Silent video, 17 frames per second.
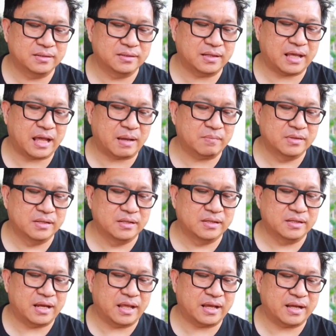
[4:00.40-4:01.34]
นะครับ
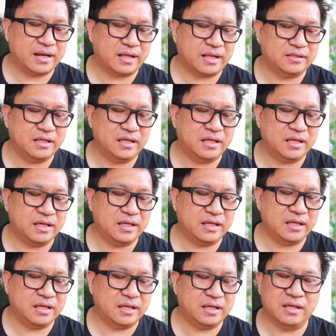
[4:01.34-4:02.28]
ในขณะที่
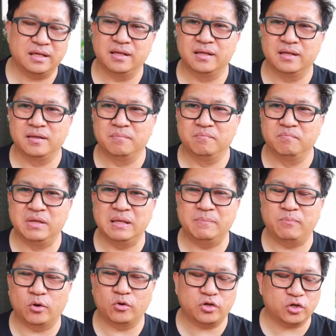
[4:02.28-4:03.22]
มี
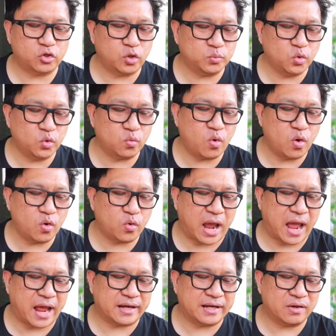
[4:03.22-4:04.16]
ผลกระทบทุกวง
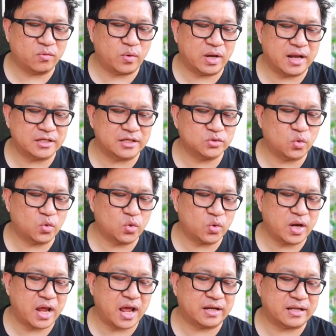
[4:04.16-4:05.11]
การไวรัสโคโร
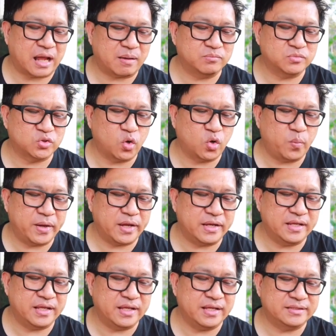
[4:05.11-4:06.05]
นาทำโสเพ
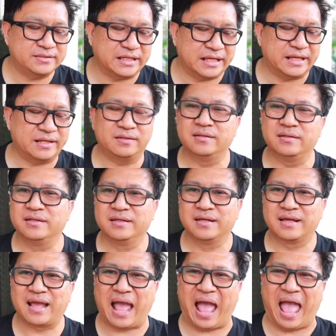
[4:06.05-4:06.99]
ณีจีน
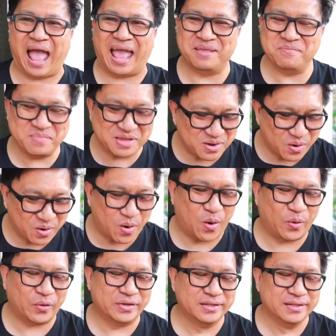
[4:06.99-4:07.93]
ขายไม่ออ
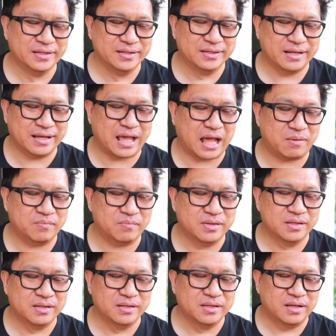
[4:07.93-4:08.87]
กนะครับ
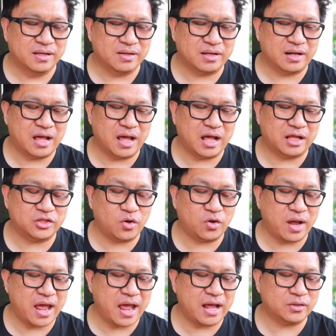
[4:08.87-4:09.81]
ต้อ
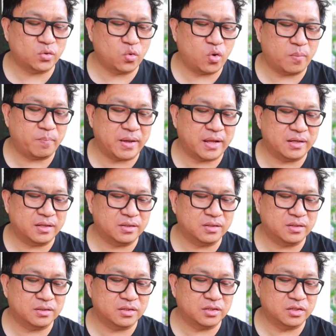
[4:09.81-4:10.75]
งอ้างตัวเป็น
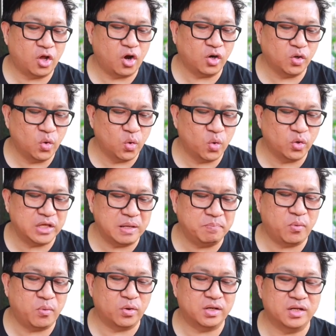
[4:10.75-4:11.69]
น้องหนู
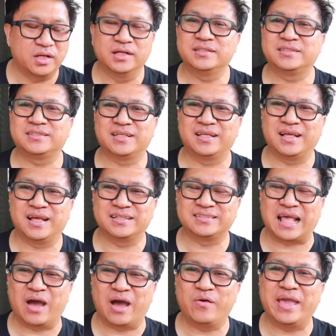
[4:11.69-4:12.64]
ญี่ปุ่นหรือ
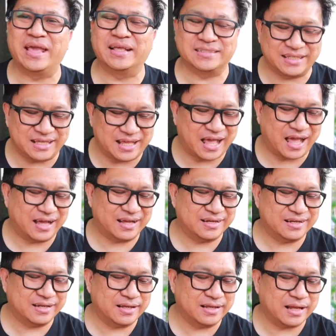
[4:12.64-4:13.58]
สาวเอเชีย
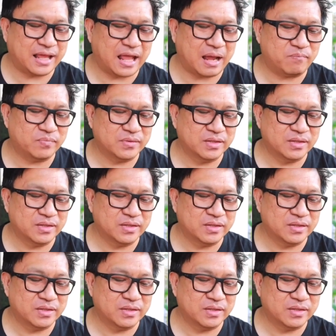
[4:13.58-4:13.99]
นะครับ